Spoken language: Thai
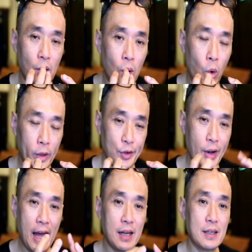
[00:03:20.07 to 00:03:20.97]
หด
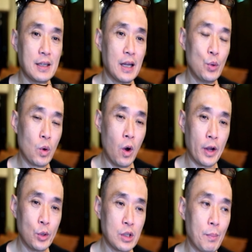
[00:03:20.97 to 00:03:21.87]
รั้งกระดูกอ่อน
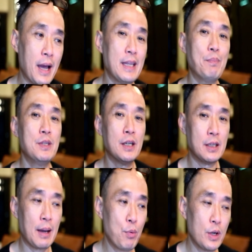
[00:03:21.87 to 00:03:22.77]
โดนทำลายยับเยิน
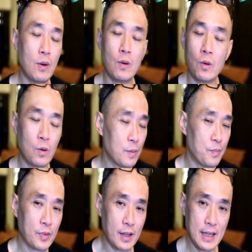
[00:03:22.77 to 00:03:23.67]
นะครับพวกนี้โอ้โห
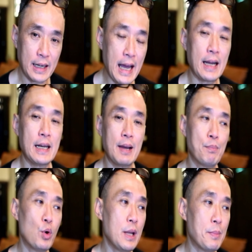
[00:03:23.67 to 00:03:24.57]
อย่างหนักนะครับพ
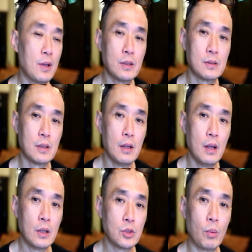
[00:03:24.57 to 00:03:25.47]
วกนี้มันต้อง
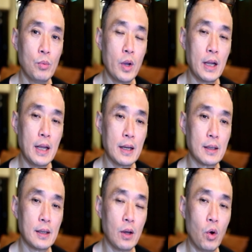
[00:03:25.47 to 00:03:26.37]
จบด้วยเขาเรียก
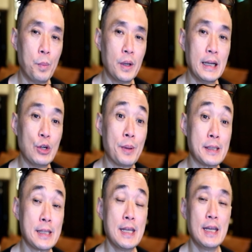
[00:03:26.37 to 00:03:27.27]
open
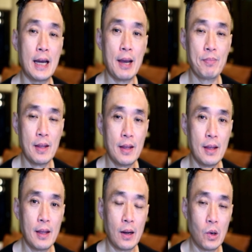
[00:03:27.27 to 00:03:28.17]
rhinoplasty นะครับ
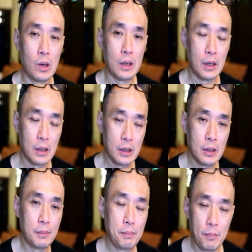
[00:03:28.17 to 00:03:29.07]
หรือ
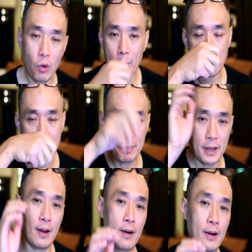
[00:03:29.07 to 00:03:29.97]
open คือเปิด
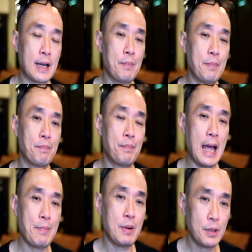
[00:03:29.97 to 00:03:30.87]
ออกนะครับไปคลา
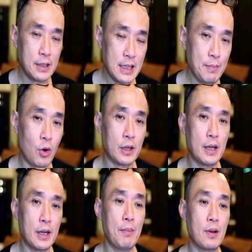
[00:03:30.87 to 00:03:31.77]
ยพังผืดทิ้งทั้งหมด
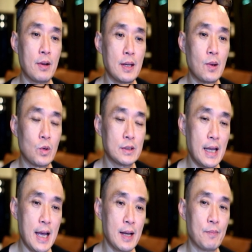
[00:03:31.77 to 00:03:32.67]
นะครับแล้วก็ถ้าโครงสร้าง